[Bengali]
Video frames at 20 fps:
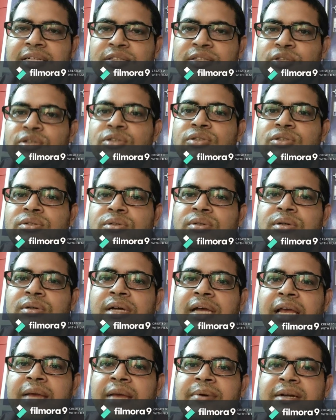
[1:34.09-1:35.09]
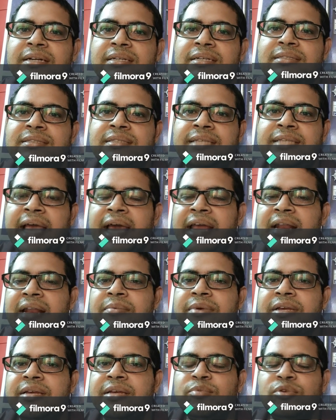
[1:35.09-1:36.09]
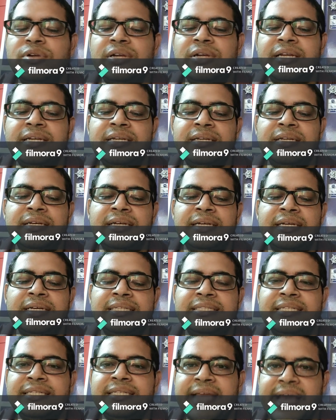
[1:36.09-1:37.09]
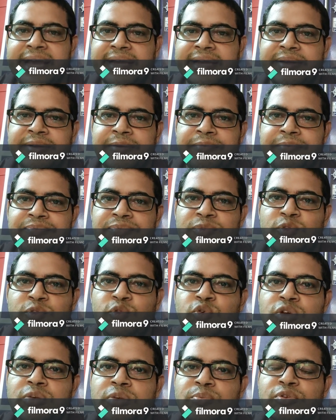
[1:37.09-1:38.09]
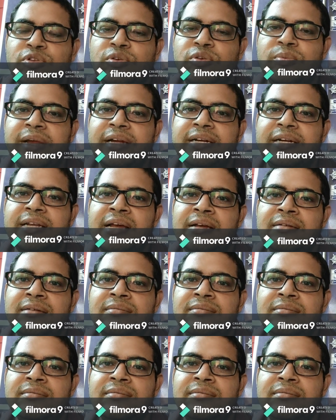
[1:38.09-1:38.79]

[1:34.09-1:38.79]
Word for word: তো এবার স্যার আমাকে বললেন যে দেখ তুই প্রথমে একটা